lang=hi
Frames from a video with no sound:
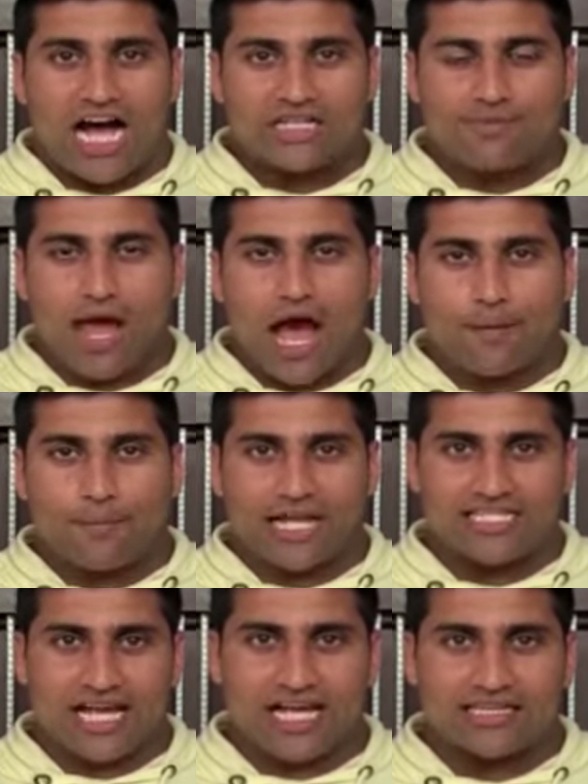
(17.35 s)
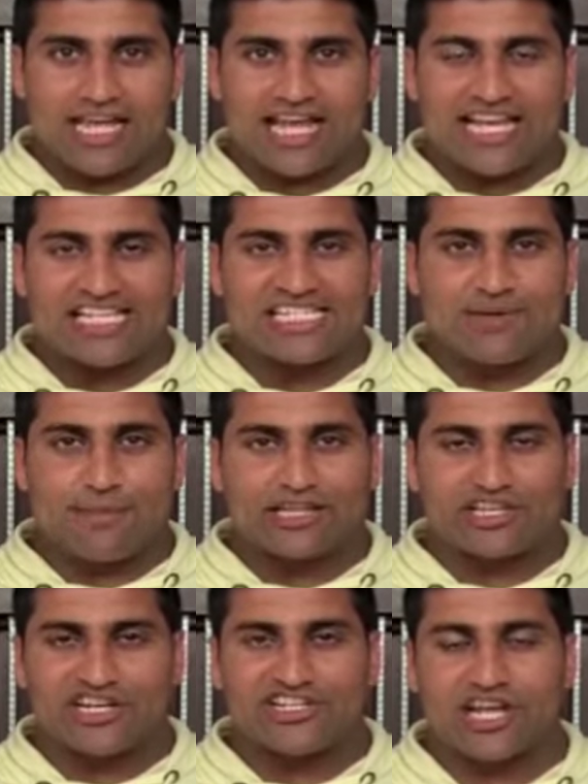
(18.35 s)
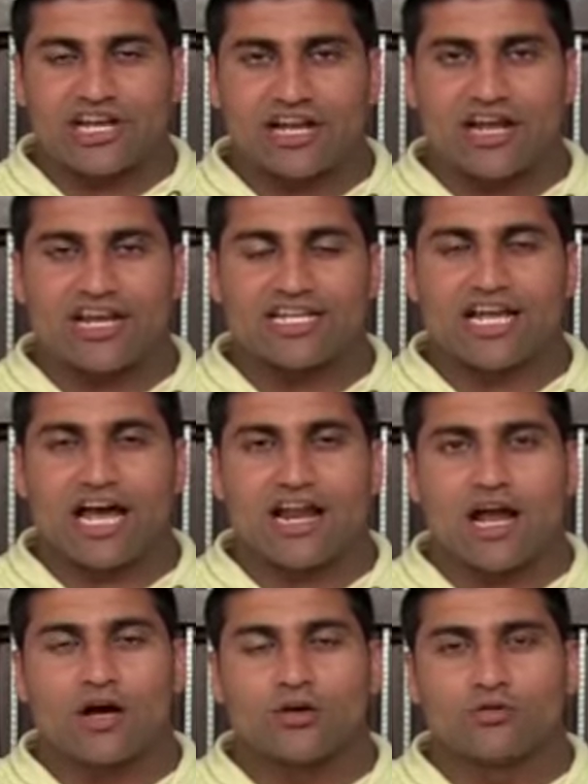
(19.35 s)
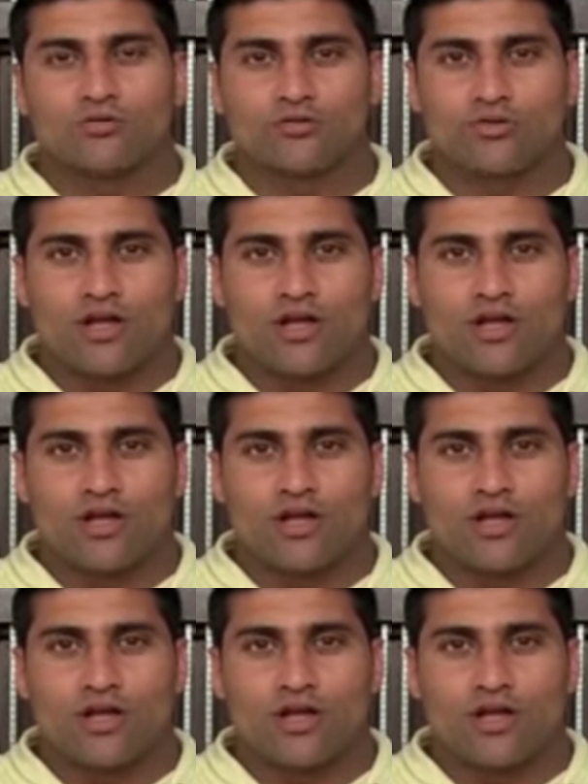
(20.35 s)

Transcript: आज मैं आपके साथ एक इजी मेथड शेयर करने जा रहा हूं